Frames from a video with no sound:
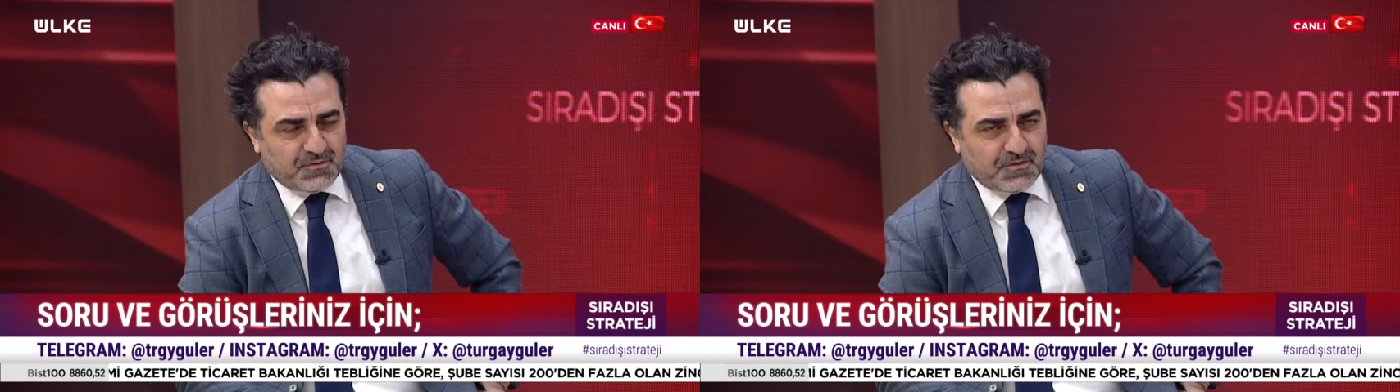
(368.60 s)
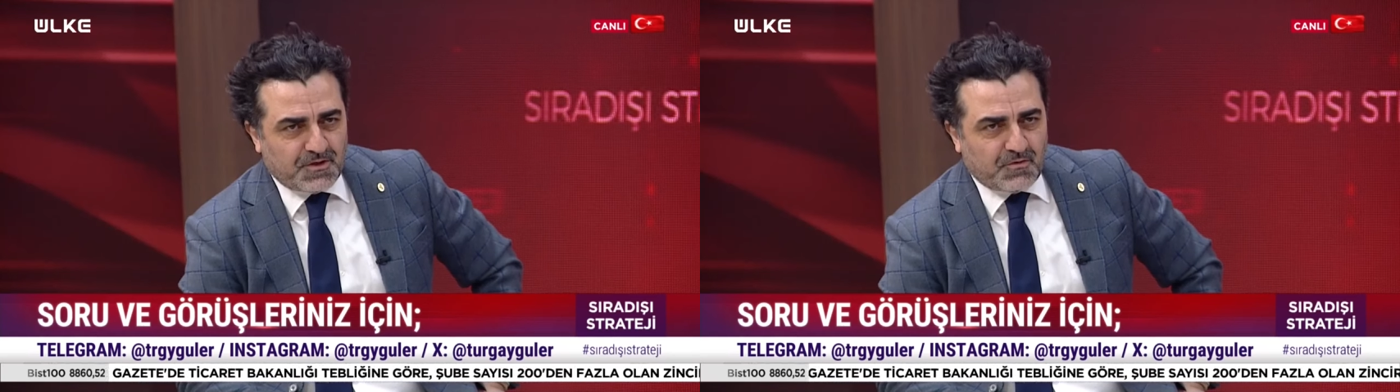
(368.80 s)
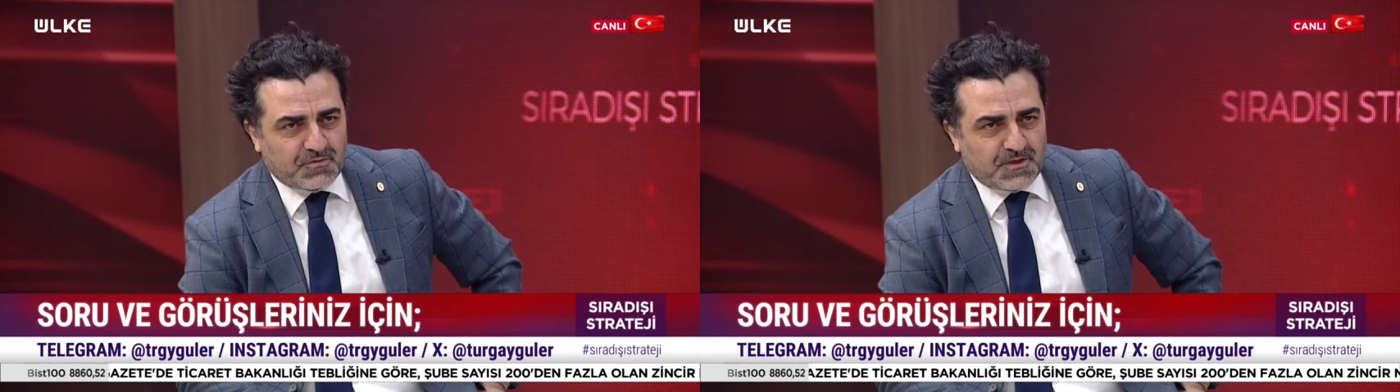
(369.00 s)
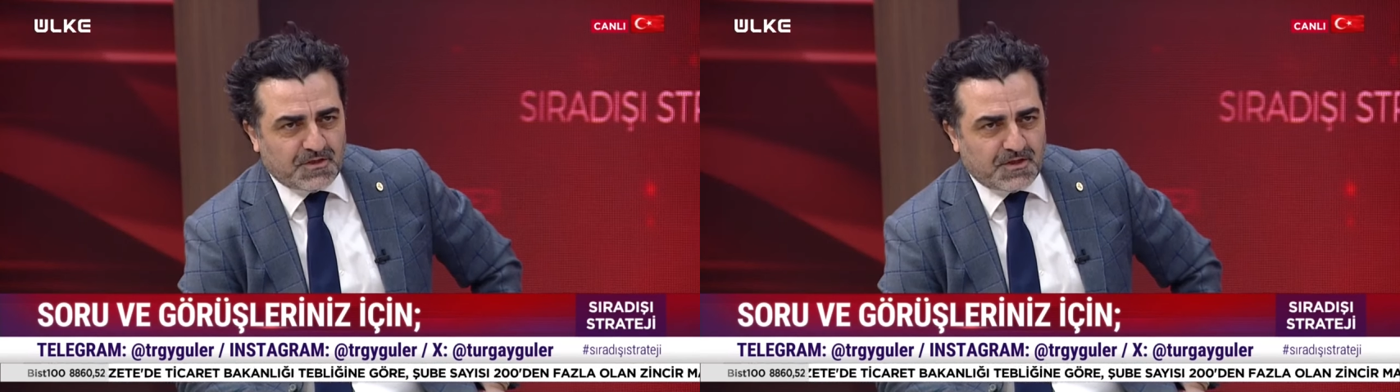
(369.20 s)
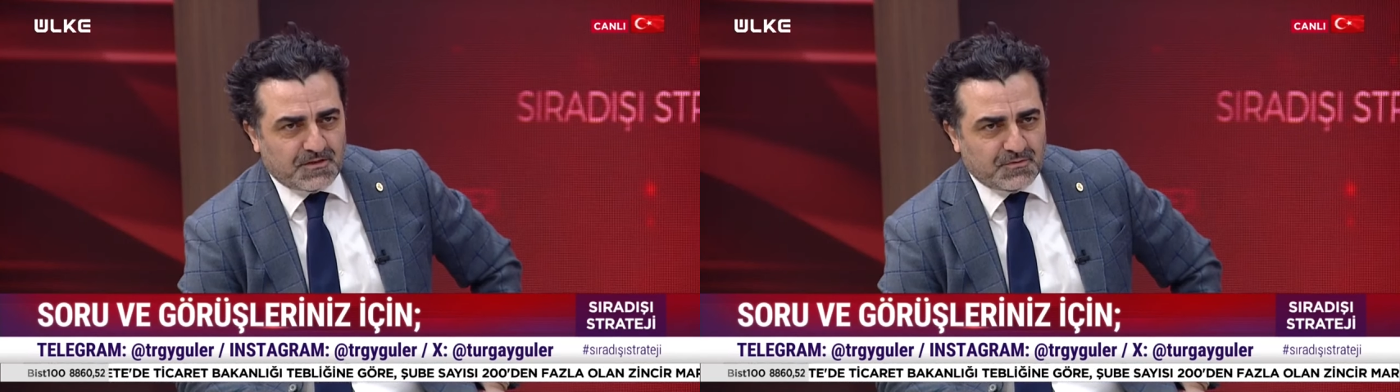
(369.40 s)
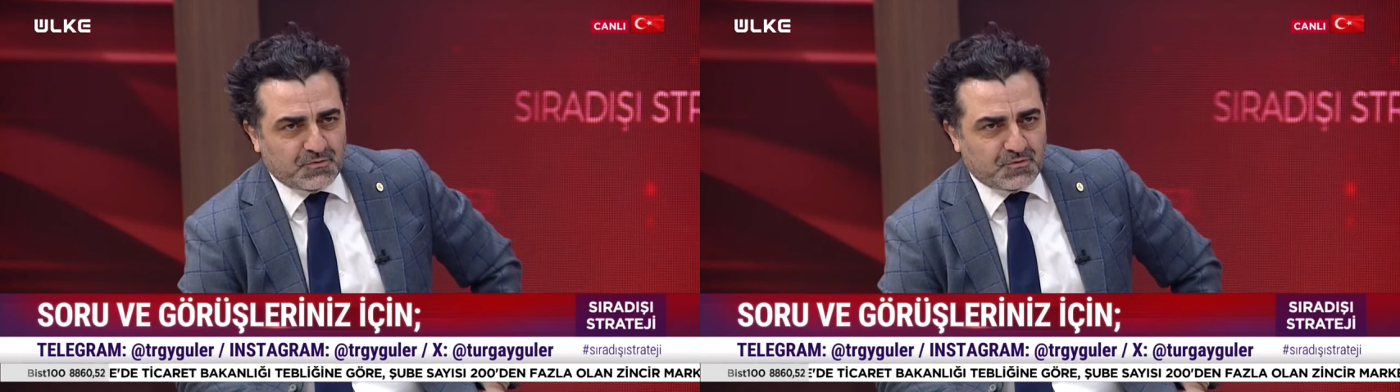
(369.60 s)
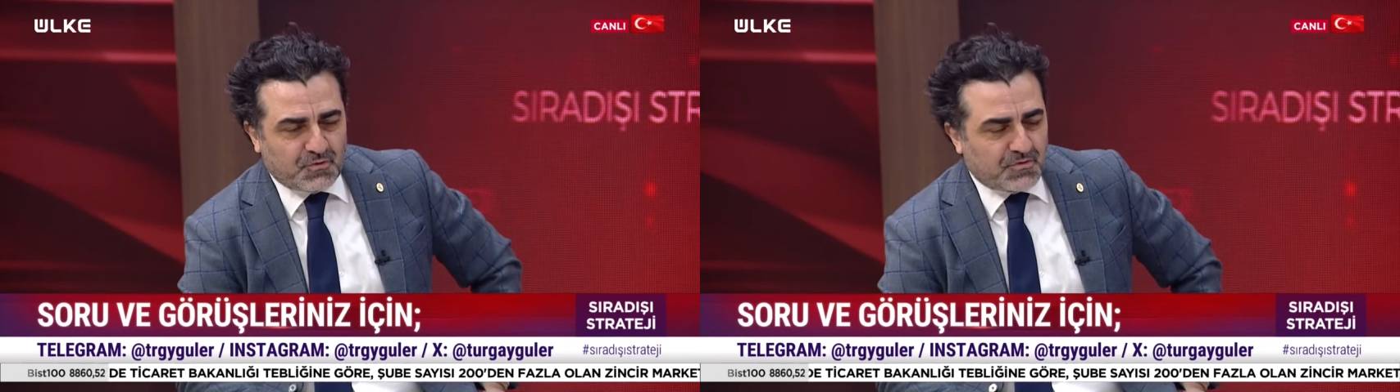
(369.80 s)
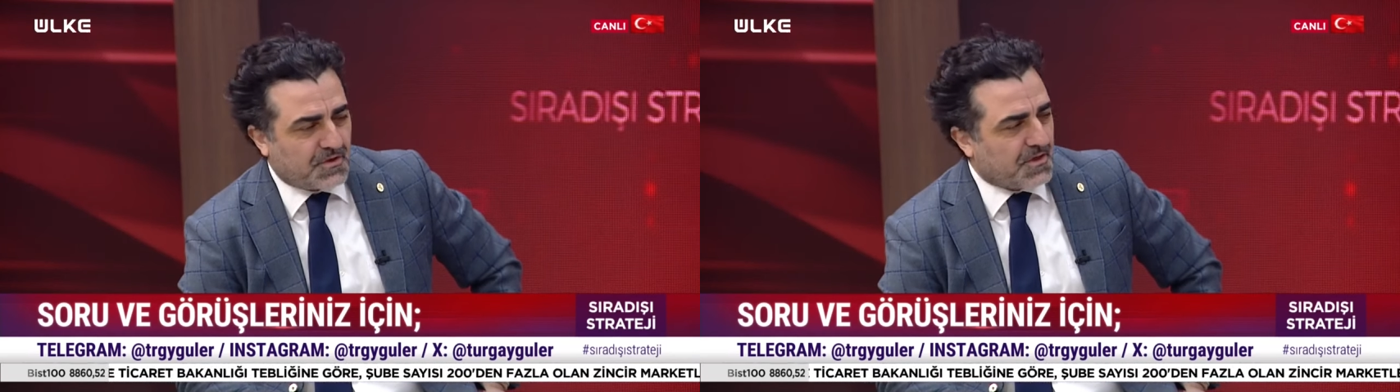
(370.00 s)
Evet. Ortada kaldı suç
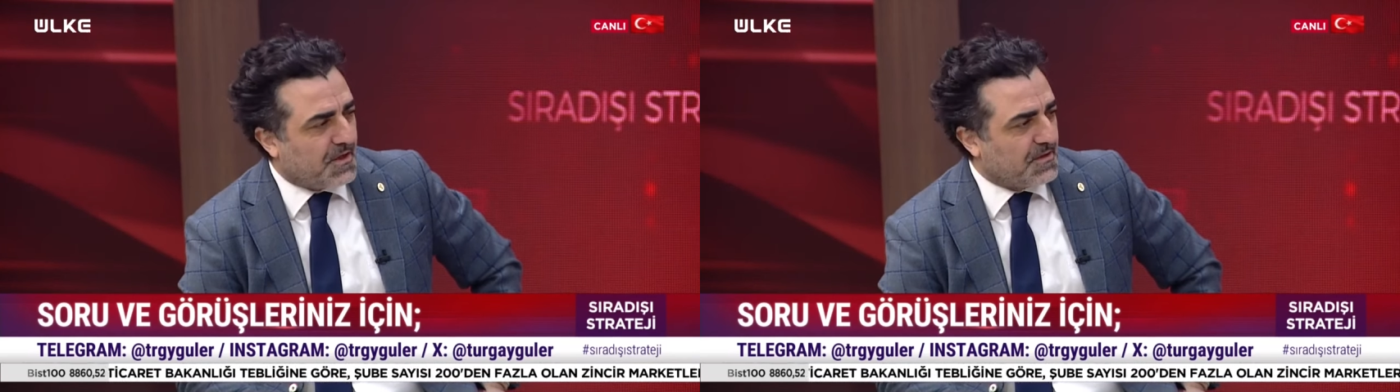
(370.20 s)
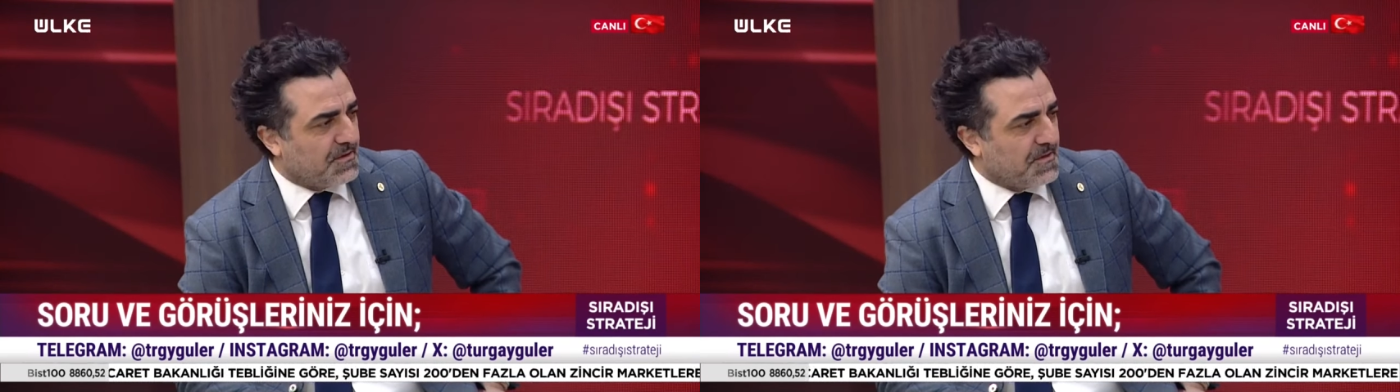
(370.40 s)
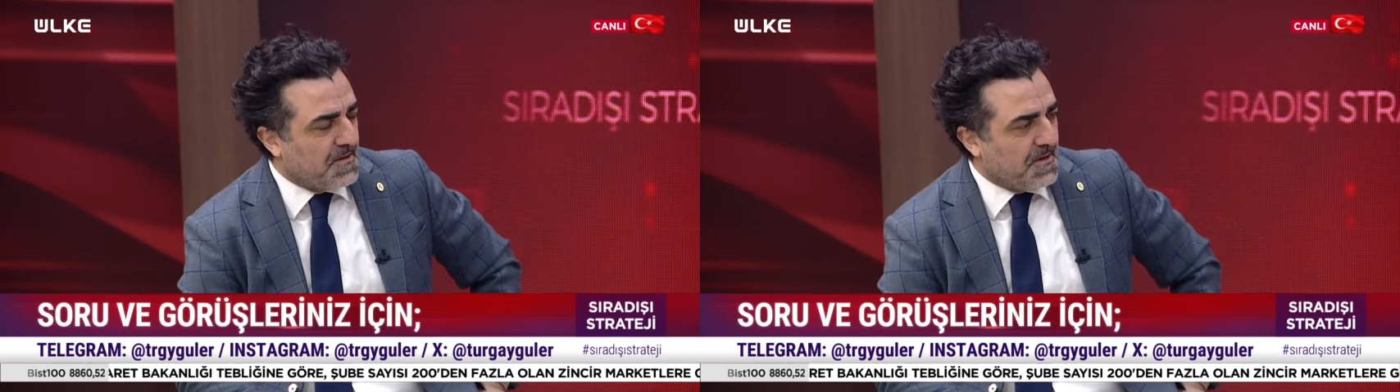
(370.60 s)
ortada kaldı.